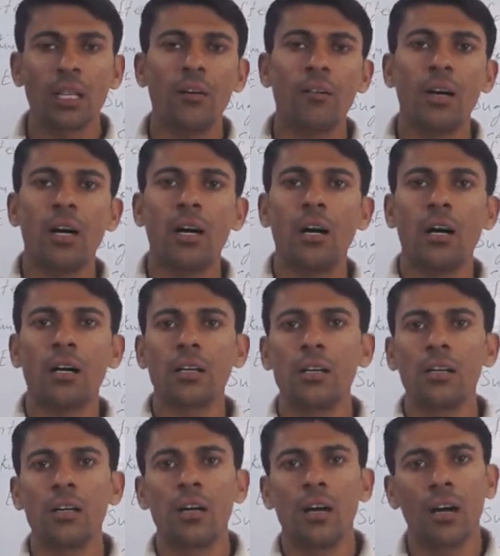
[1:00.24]
अलावा
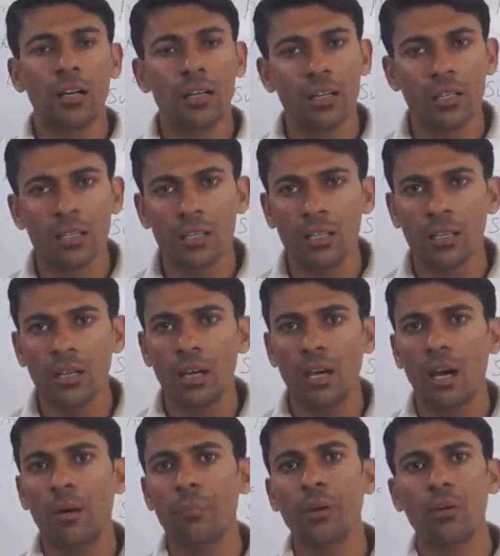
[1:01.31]
अगर
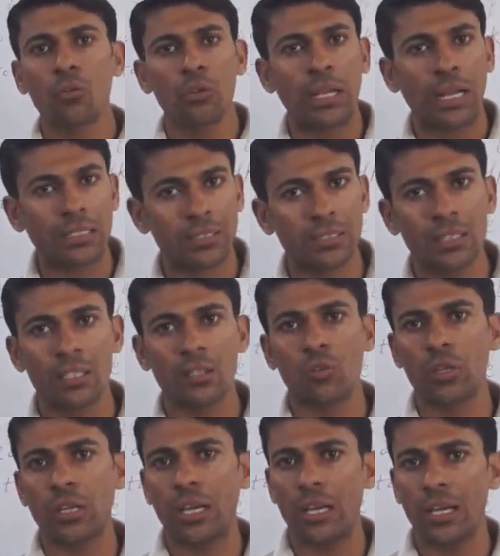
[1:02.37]
आपका कोई एक्सीडेंट
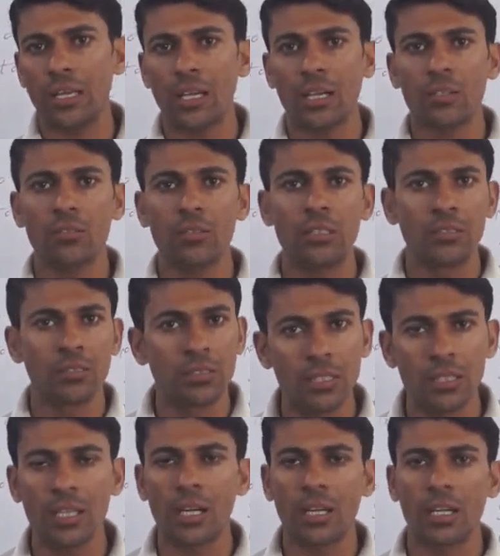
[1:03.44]
हो गया है या कोई
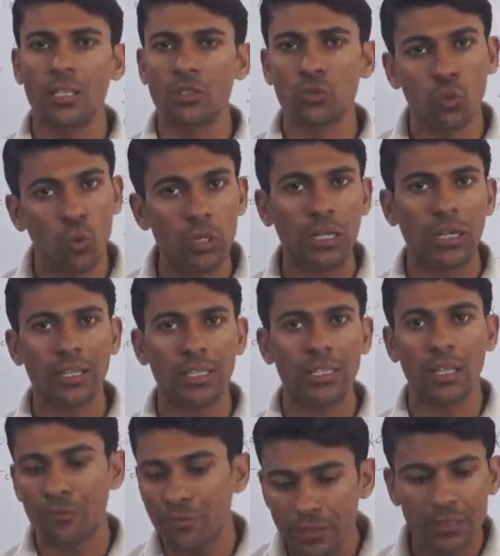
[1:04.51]
इंजरी आ गया चोट लग गई
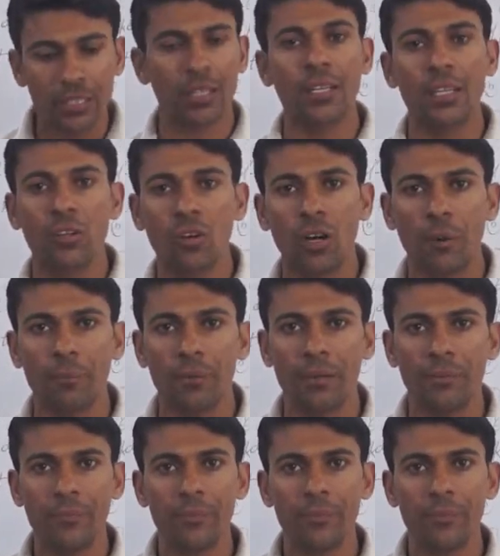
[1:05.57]
या फिसल गए हो आप